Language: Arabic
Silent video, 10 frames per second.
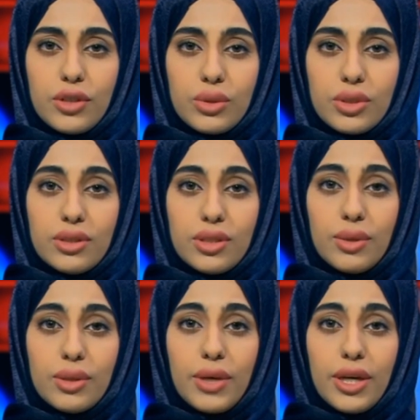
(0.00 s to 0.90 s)
والتدريب
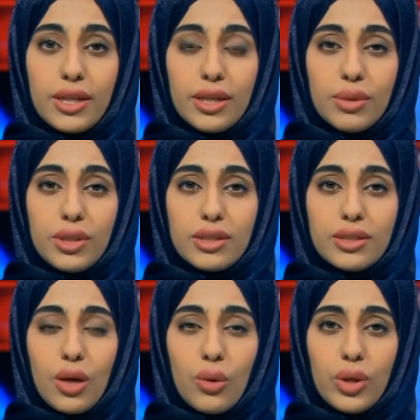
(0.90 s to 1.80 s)
المهني بدء
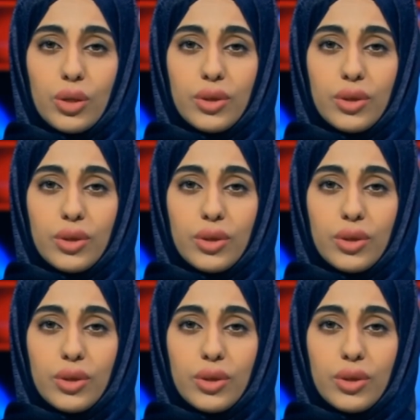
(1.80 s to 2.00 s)
تحويل